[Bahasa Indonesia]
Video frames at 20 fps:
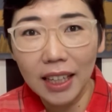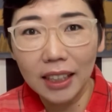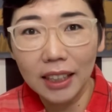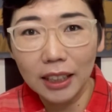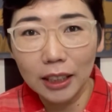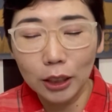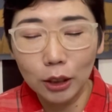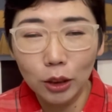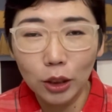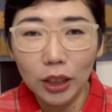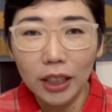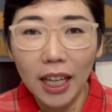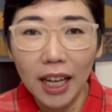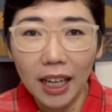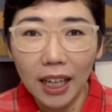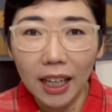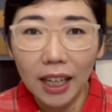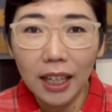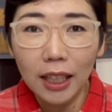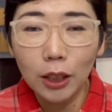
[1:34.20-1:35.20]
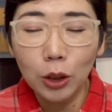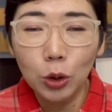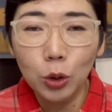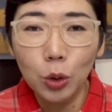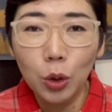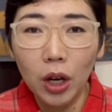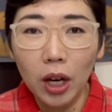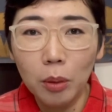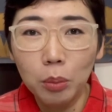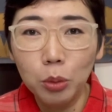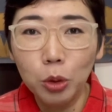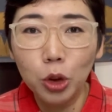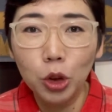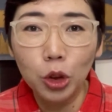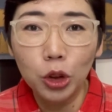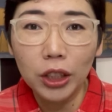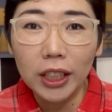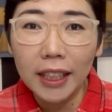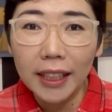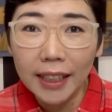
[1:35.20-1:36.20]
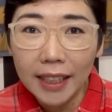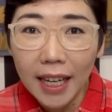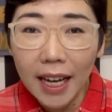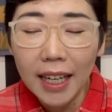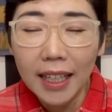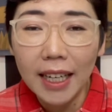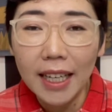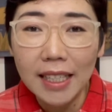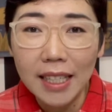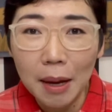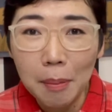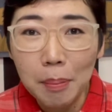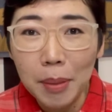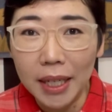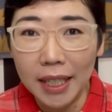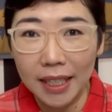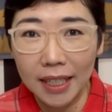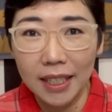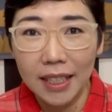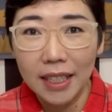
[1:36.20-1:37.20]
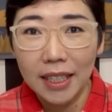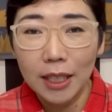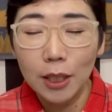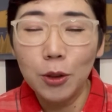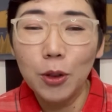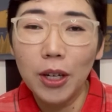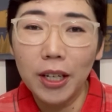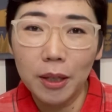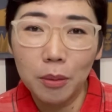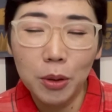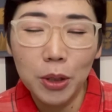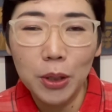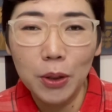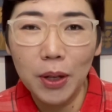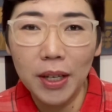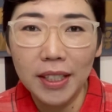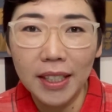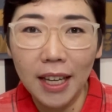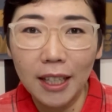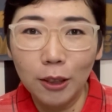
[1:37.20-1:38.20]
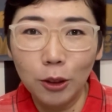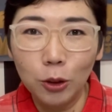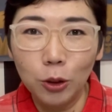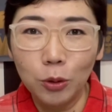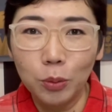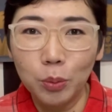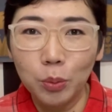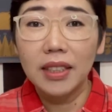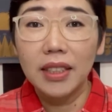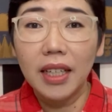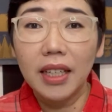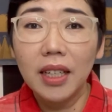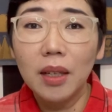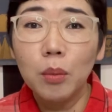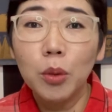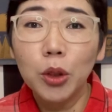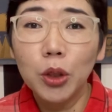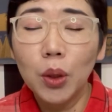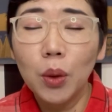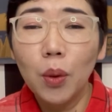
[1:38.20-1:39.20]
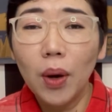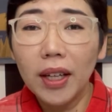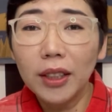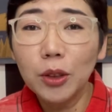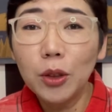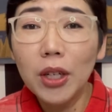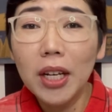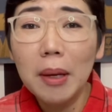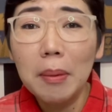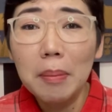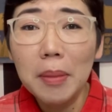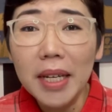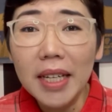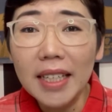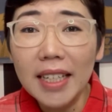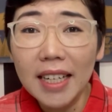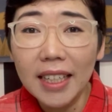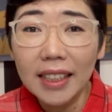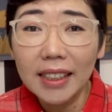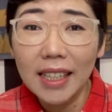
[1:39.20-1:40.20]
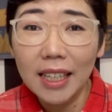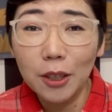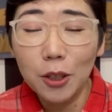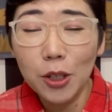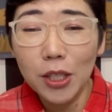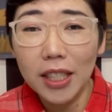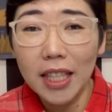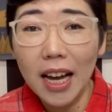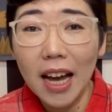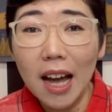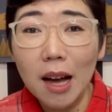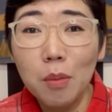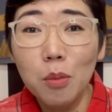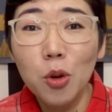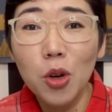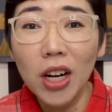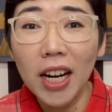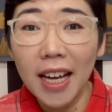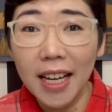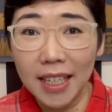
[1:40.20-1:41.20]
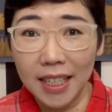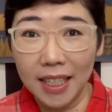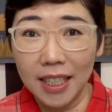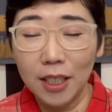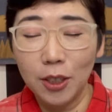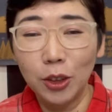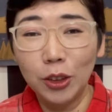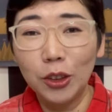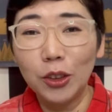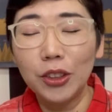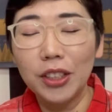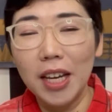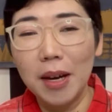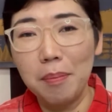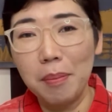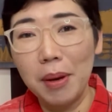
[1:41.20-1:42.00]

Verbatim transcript: itu tanggal 23 Desember. 2021. Jadi butuh waktu lebih dari satu setengah bulan untuk nyampe